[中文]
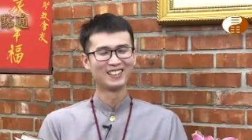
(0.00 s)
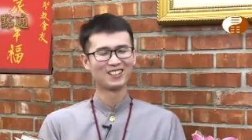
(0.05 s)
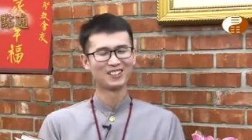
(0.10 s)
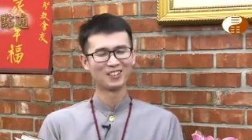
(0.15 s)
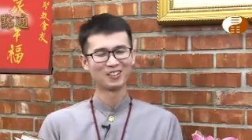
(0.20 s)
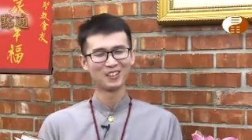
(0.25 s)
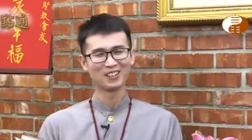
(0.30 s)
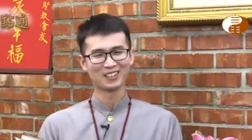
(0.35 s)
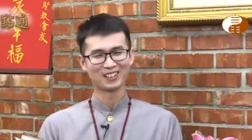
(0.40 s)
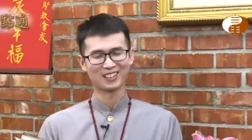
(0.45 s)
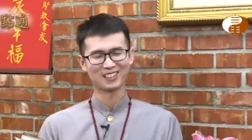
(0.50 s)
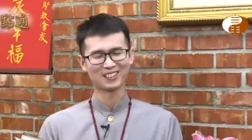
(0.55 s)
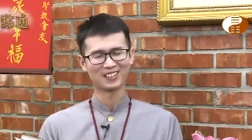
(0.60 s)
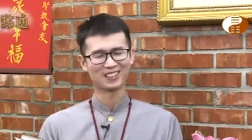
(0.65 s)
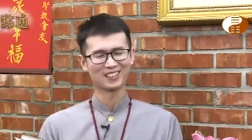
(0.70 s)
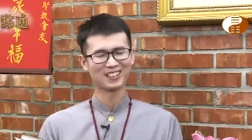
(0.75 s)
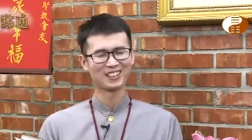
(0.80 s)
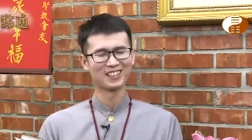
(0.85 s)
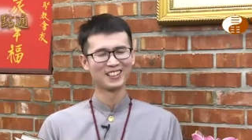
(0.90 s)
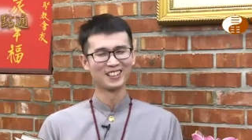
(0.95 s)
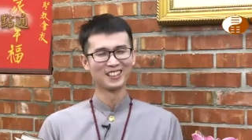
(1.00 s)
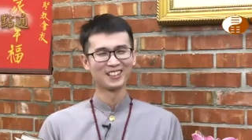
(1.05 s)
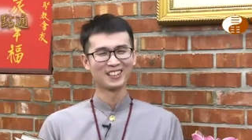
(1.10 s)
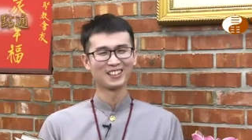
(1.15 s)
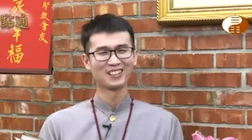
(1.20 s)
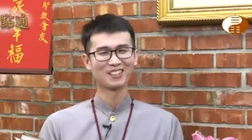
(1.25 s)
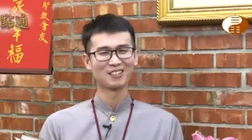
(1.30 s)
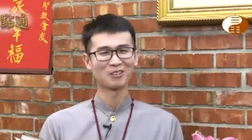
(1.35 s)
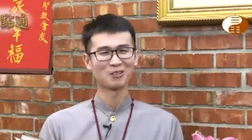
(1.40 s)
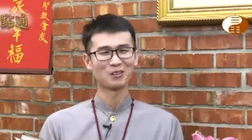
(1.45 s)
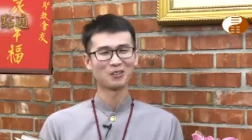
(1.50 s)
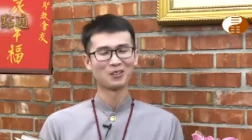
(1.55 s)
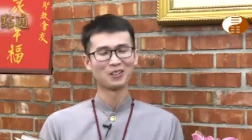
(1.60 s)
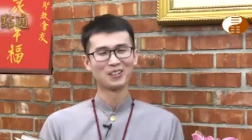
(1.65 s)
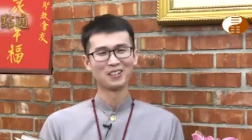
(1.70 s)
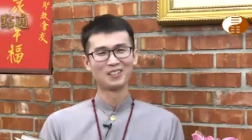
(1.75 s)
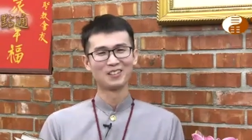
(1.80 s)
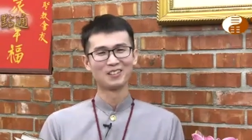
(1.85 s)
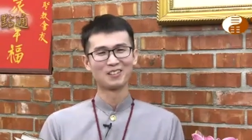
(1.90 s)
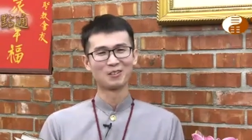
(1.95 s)
他说可是可是
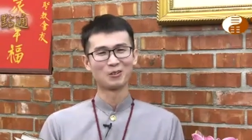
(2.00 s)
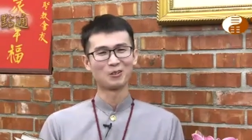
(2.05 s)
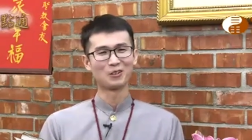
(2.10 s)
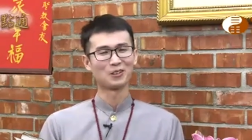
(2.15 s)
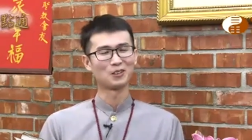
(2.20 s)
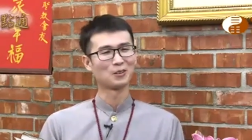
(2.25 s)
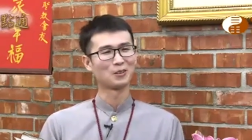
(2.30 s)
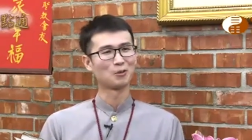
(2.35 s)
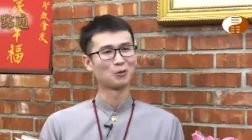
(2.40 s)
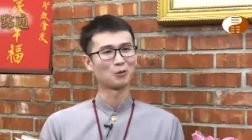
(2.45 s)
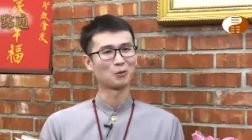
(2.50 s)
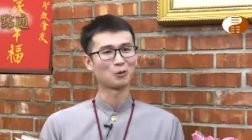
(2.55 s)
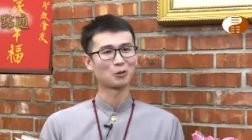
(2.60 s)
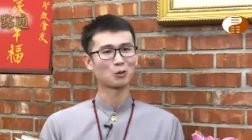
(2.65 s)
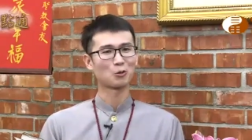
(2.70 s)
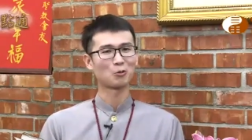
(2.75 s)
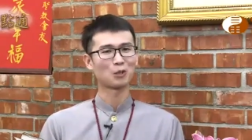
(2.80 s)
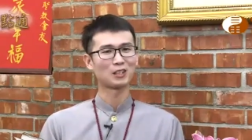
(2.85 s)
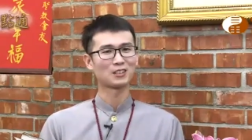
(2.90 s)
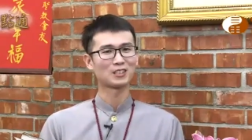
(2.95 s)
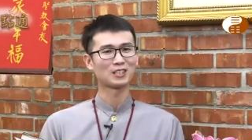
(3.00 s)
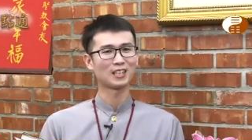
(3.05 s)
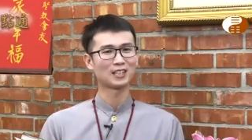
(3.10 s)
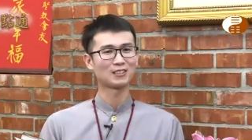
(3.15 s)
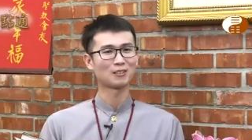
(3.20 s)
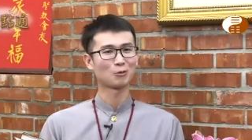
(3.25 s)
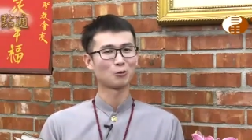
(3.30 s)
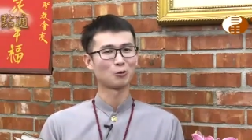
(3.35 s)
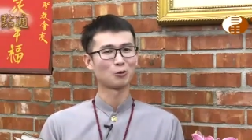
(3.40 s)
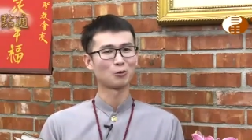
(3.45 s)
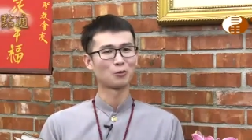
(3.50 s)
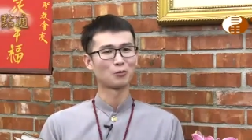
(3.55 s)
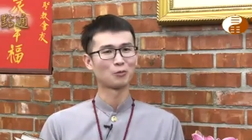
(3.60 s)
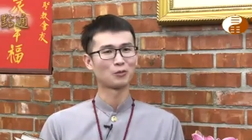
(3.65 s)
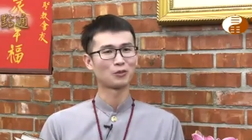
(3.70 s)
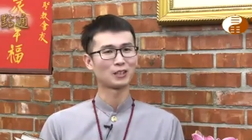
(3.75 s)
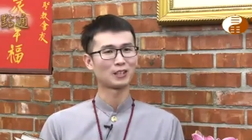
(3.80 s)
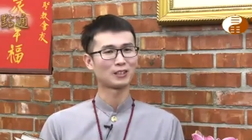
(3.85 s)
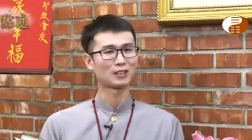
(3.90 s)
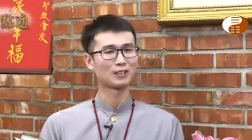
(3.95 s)
呃我突然这样子，我
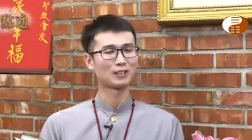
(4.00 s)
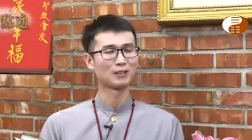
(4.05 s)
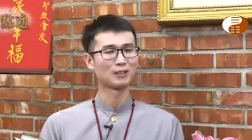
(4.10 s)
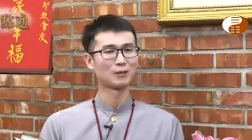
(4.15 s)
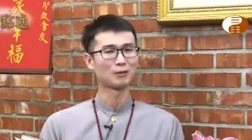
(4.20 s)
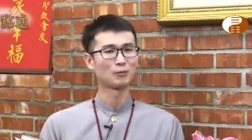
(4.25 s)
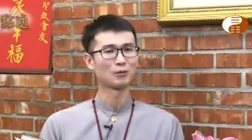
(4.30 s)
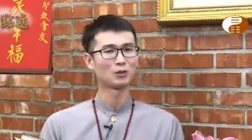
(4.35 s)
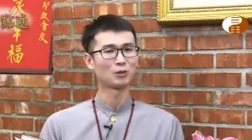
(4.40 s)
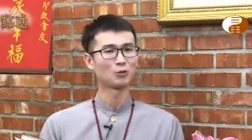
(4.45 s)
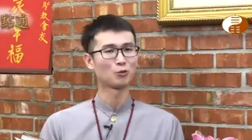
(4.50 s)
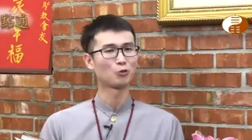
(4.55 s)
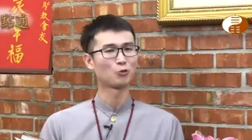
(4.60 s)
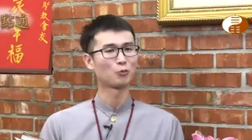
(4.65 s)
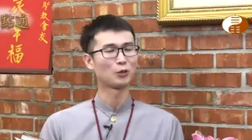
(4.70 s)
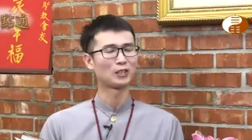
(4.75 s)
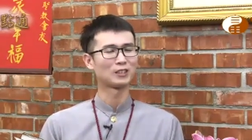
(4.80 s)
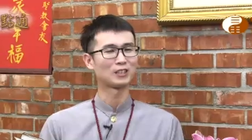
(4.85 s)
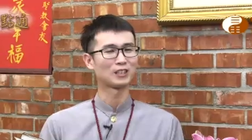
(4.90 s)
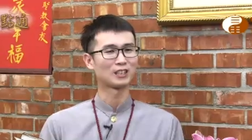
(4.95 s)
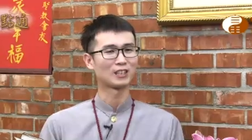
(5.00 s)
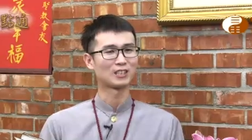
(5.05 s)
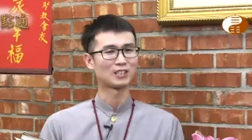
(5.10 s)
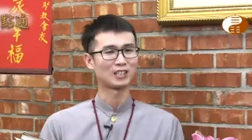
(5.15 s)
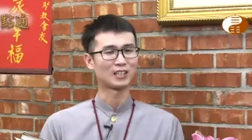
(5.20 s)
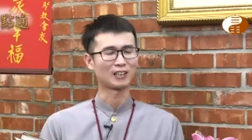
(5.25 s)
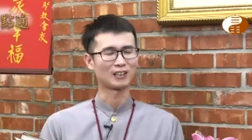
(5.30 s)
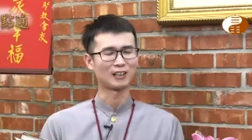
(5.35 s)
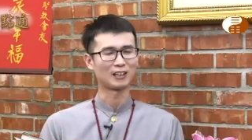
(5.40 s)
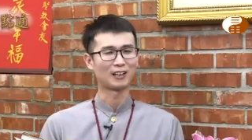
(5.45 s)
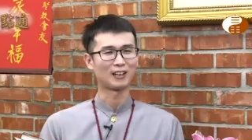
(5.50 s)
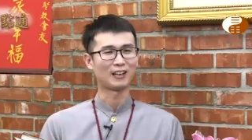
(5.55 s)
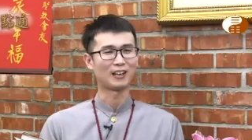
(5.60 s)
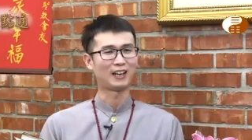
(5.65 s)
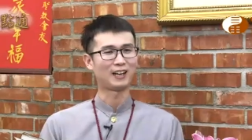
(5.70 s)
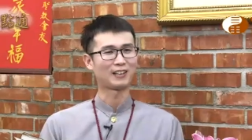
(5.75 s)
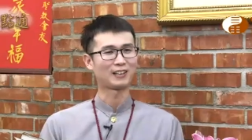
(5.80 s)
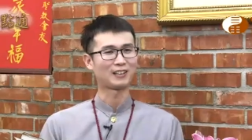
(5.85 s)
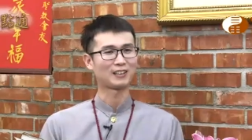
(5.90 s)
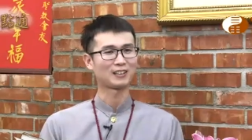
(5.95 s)
那个没有预备这个钱
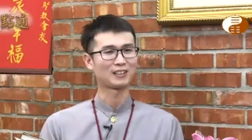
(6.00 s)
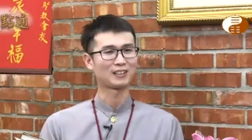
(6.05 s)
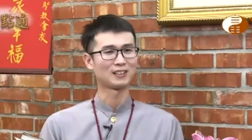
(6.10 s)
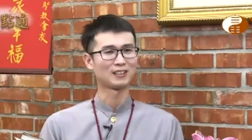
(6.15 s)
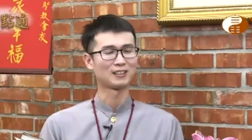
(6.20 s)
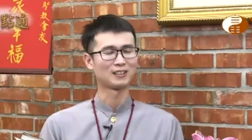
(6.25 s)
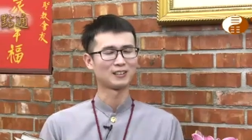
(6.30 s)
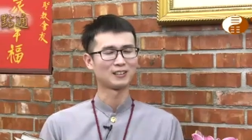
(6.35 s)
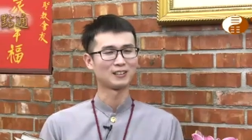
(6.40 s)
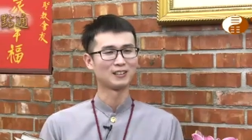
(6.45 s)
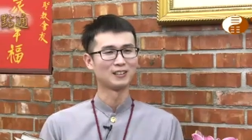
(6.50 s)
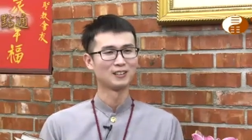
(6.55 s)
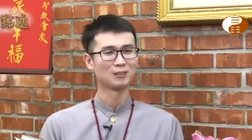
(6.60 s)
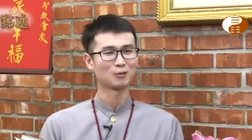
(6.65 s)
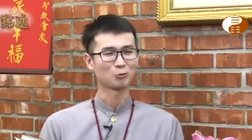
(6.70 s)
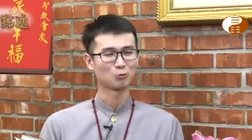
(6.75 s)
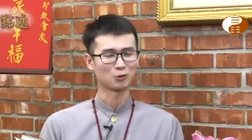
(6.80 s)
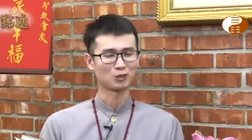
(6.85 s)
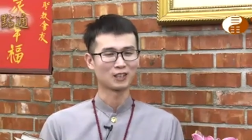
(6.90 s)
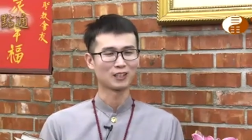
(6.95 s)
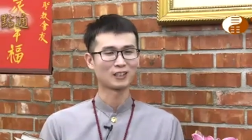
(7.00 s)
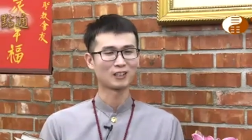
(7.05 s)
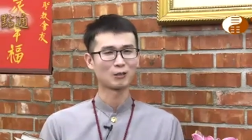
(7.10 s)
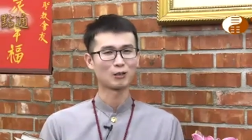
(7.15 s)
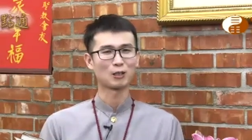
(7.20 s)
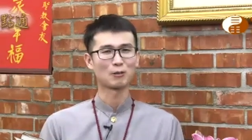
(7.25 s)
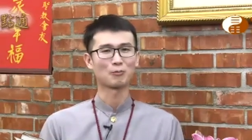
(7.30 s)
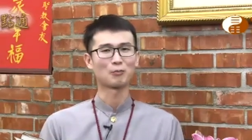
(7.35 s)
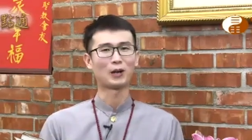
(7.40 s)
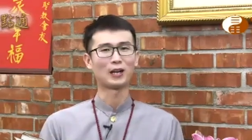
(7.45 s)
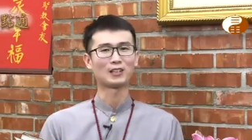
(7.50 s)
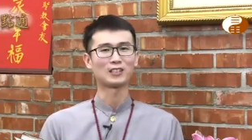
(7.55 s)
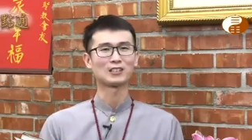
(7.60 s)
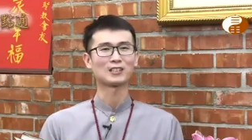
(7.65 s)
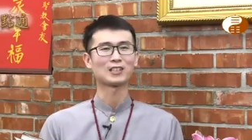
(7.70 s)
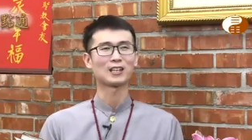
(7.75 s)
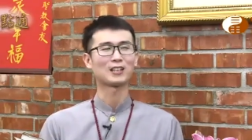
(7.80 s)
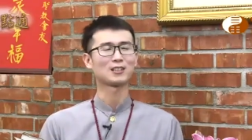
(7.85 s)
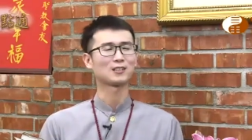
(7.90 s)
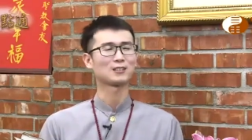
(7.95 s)
啊，那个祖先可以帮一
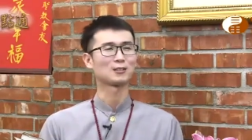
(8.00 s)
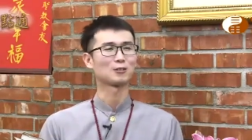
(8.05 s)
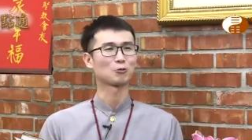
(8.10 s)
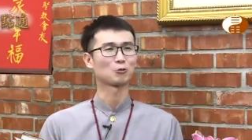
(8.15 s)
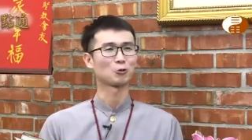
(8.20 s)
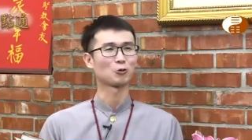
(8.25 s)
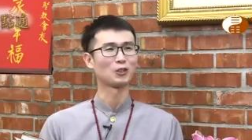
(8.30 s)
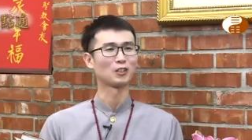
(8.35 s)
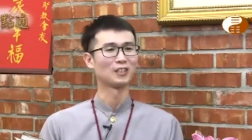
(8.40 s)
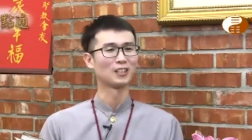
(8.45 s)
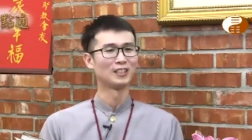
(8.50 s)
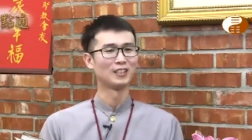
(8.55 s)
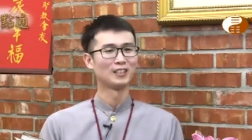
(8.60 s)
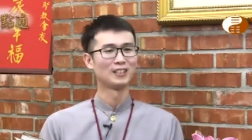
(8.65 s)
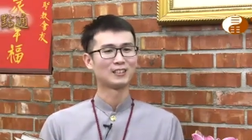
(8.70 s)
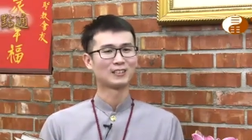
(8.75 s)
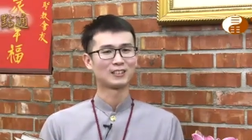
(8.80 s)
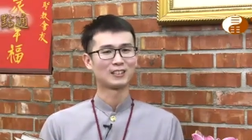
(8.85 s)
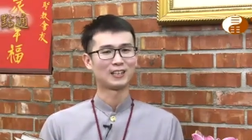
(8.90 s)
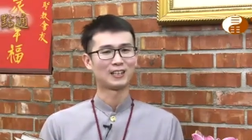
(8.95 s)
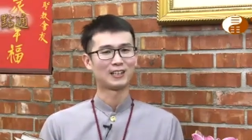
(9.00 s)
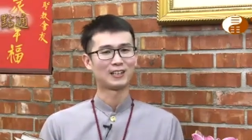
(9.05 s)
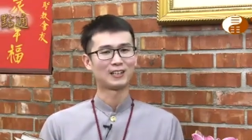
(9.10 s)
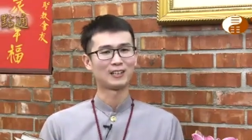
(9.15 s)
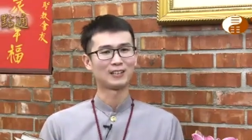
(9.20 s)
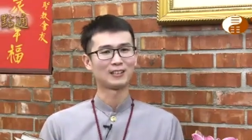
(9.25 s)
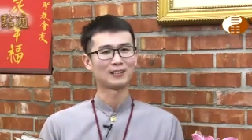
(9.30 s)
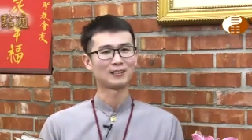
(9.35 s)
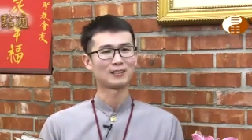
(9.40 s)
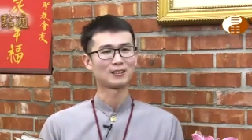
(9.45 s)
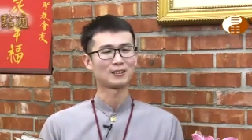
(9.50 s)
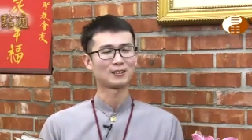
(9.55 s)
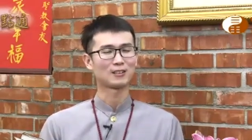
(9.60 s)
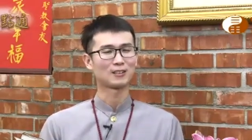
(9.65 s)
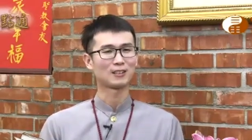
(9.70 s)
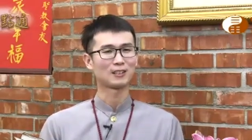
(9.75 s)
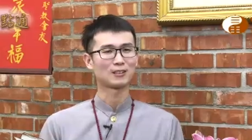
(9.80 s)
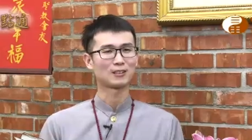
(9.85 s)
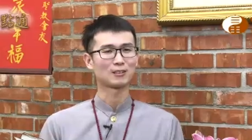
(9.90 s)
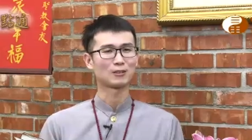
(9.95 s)
下子孙，那
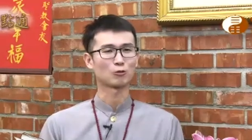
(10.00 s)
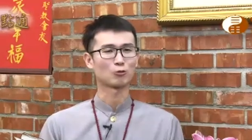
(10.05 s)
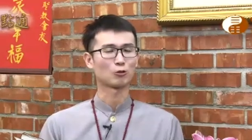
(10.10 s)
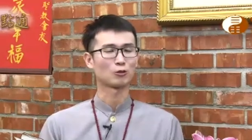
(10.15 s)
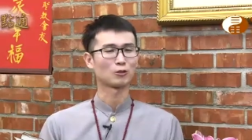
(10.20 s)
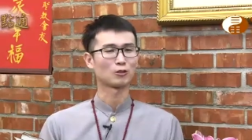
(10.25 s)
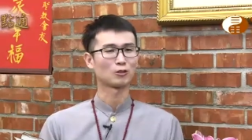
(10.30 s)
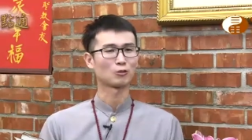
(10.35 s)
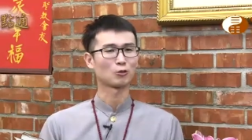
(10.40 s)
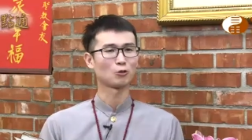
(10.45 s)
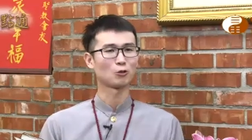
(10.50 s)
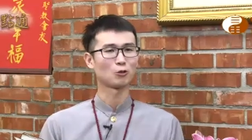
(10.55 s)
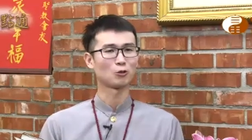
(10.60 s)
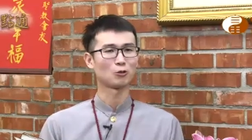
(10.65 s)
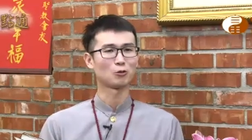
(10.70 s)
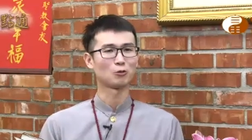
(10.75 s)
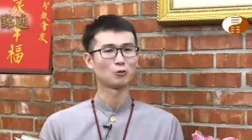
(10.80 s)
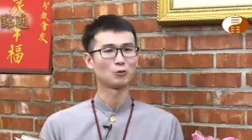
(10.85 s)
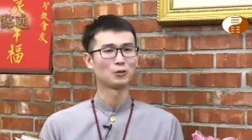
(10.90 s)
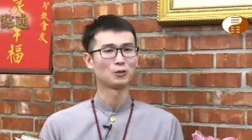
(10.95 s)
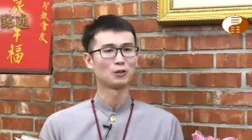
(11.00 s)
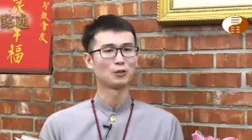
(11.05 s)
那子孙就。